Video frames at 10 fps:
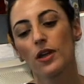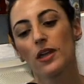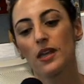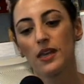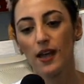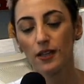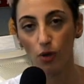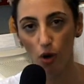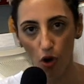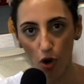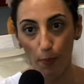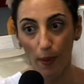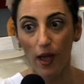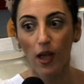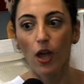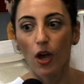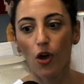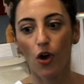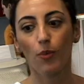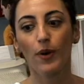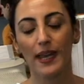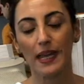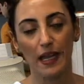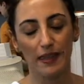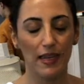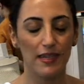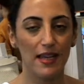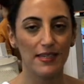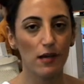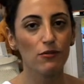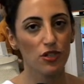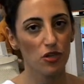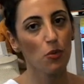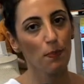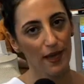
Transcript: e criando roupa como caracterização de um